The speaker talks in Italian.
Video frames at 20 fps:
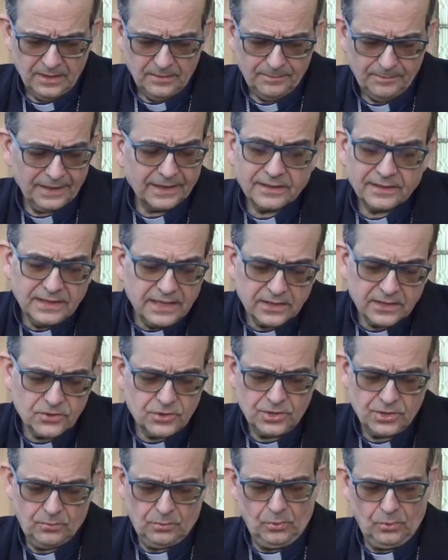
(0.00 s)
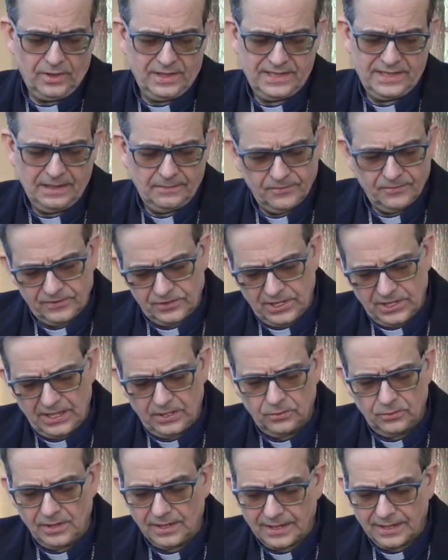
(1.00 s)
per dirci quello che stiamo
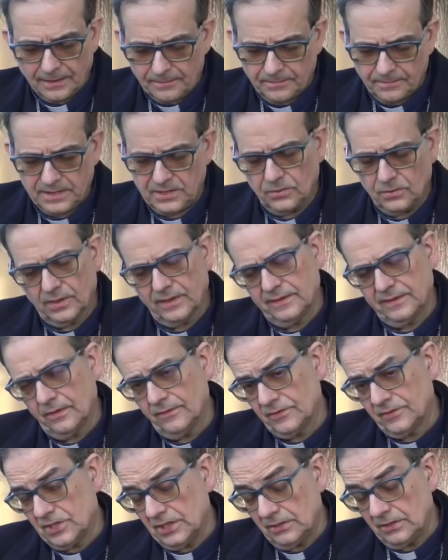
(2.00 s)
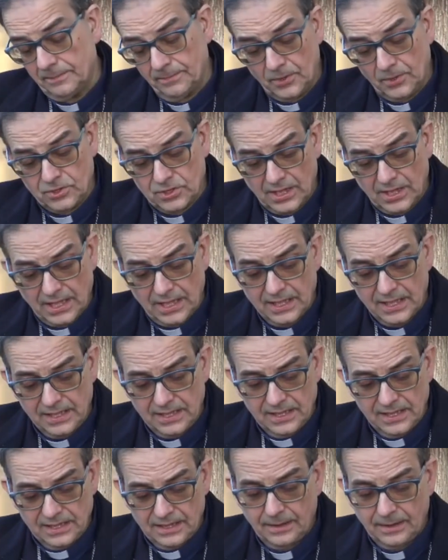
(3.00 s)
facendo, il cammino che stiamo facendo. E poi c'è
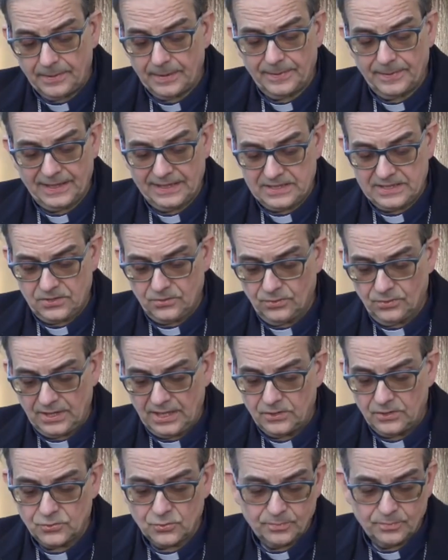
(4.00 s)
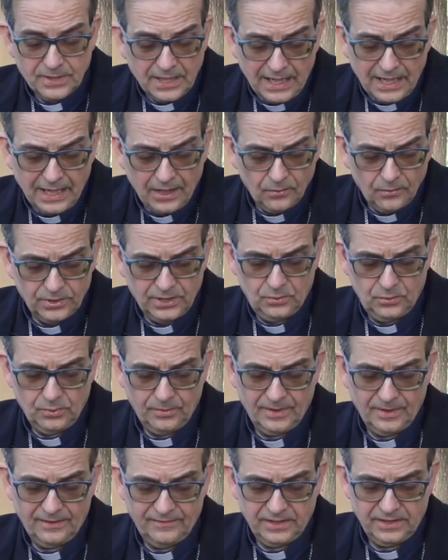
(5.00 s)
la preparazione al Giubileo del
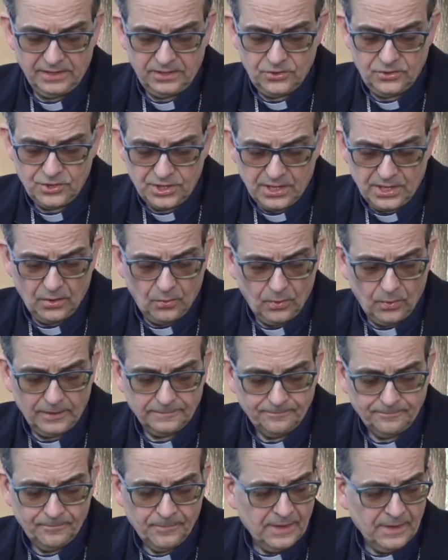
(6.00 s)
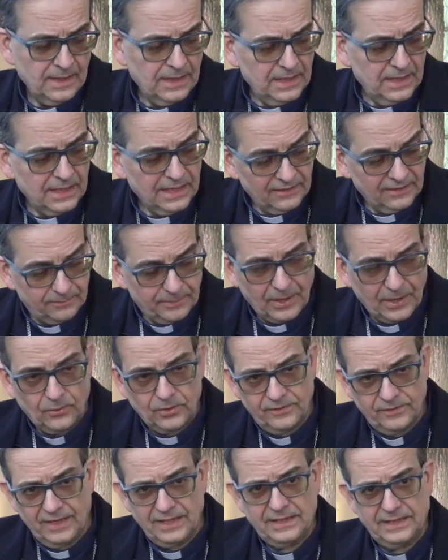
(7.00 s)
2025, che spero
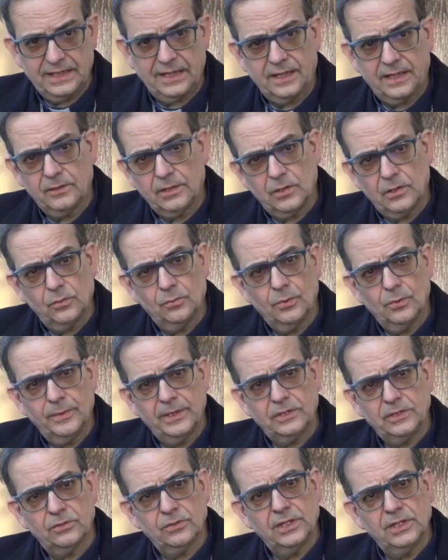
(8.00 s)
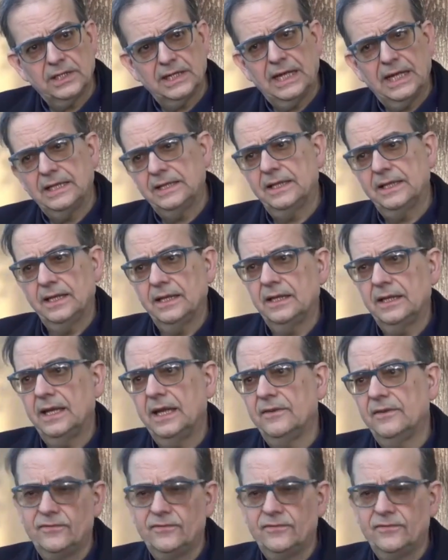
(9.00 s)
diventi anche quello un momento di grande e